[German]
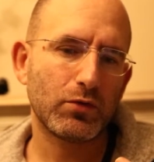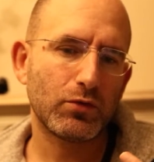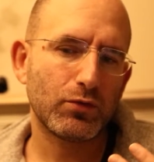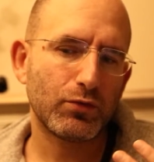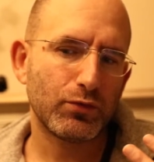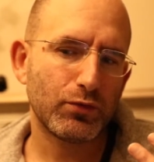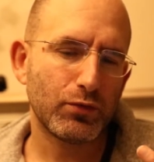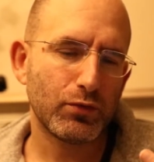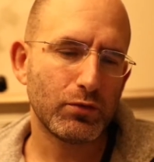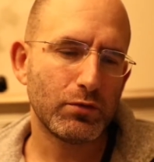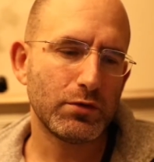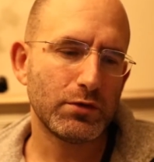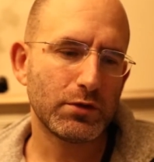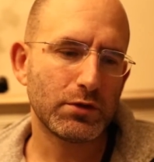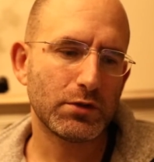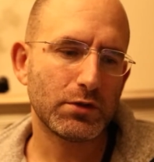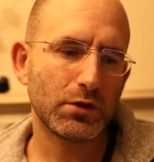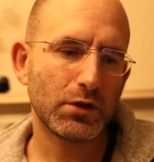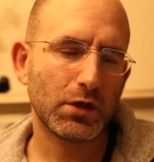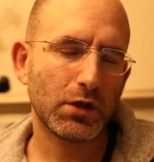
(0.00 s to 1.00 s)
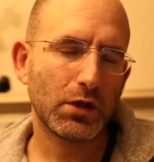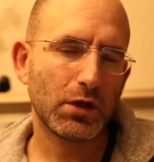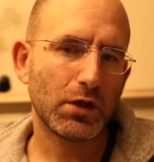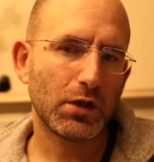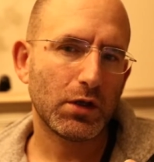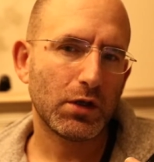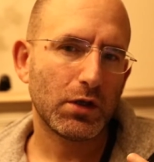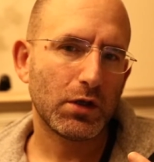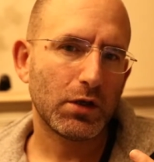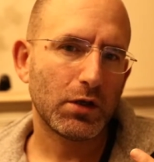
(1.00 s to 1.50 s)
Du fühlst
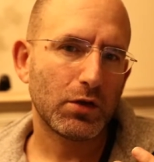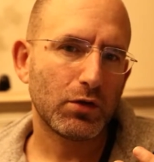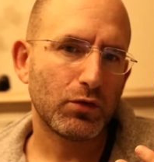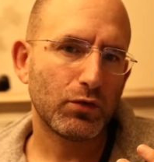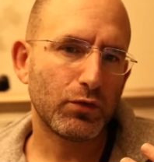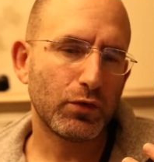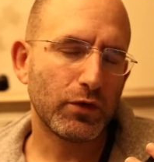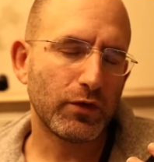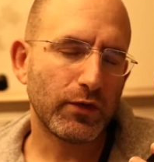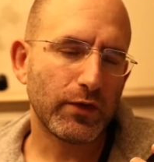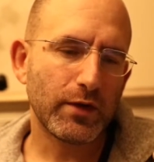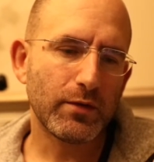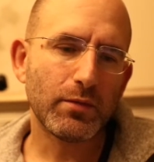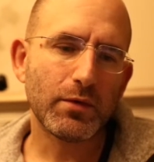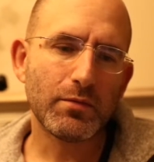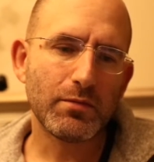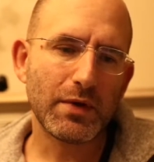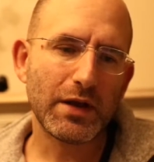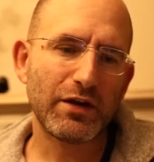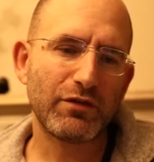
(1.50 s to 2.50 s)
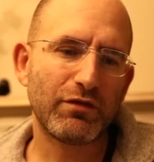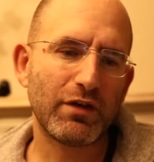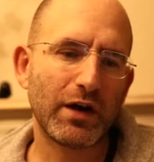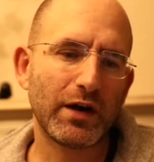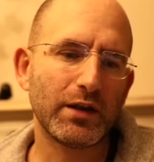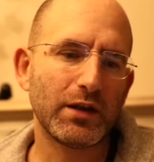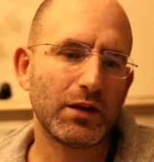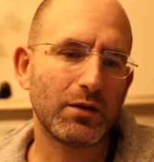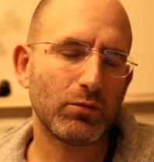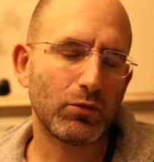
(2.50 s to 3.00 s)
Du wirst immer mehr
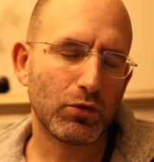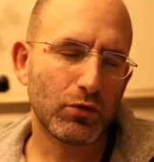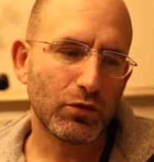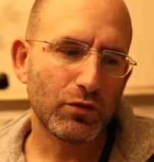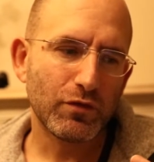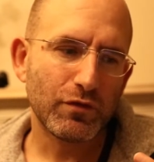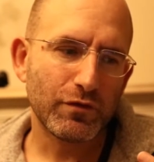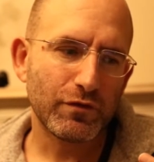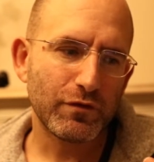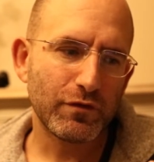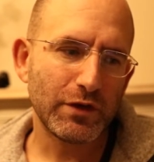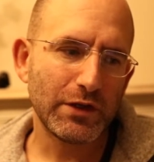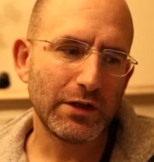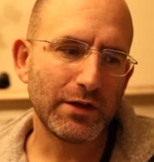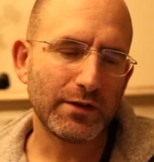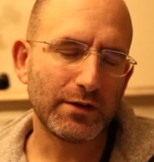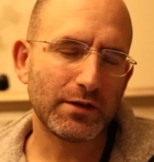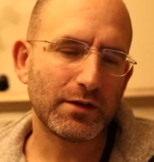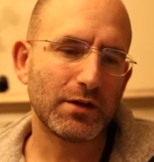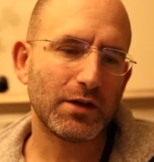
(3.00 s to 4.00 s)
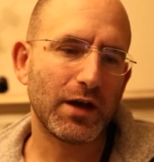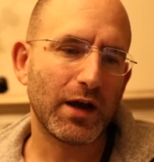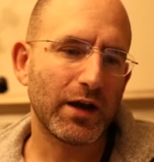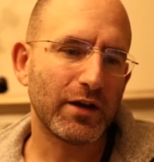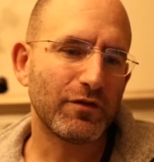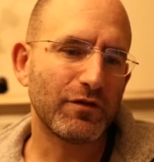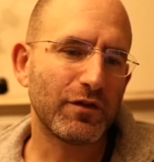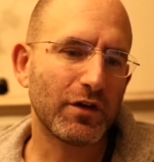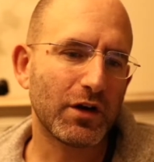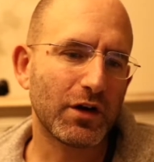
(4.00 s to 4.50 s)
wahrnehmen und vieles
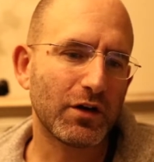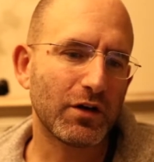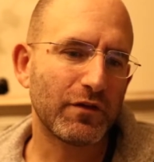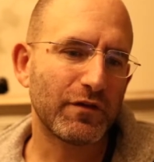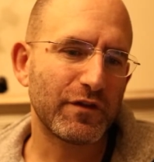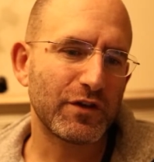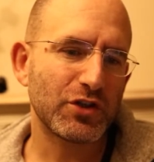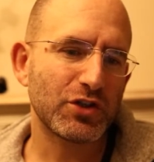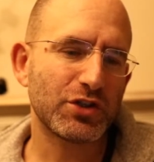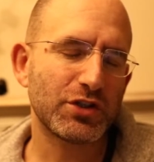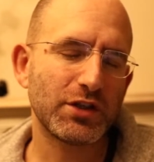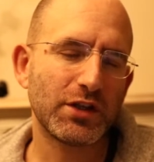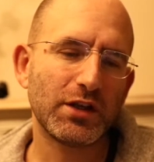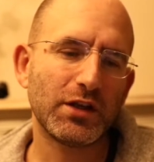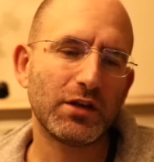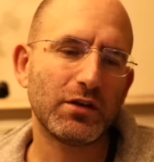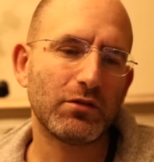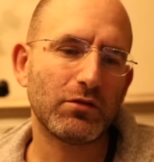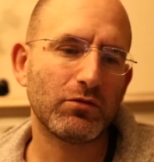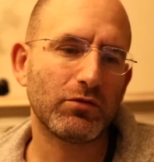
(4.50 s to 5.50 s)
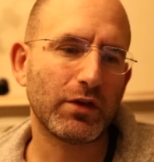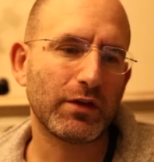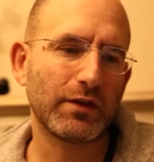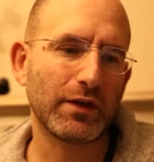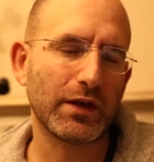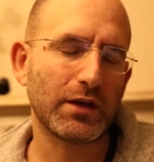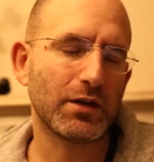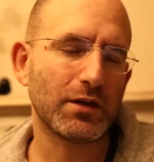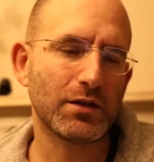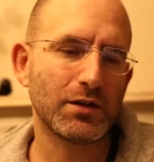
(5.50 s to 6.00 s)
einfach verstehen, was
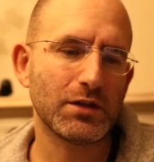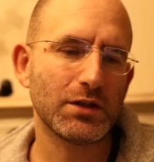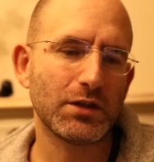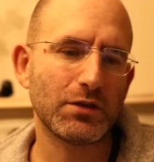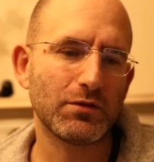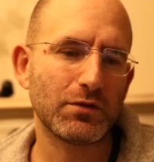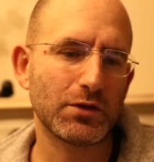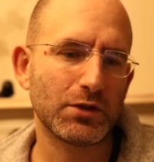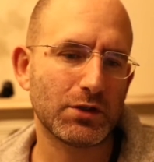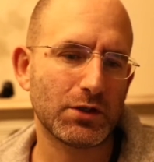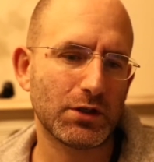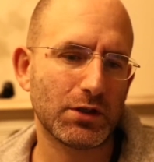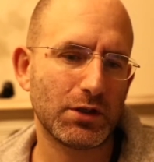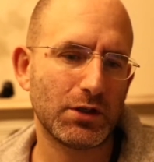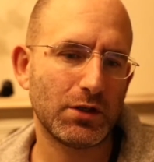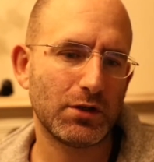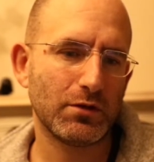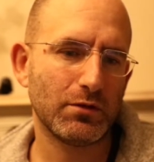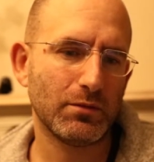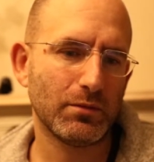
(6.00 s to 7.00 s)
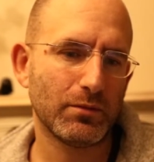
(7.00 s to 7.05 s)
andere nicht verstehen.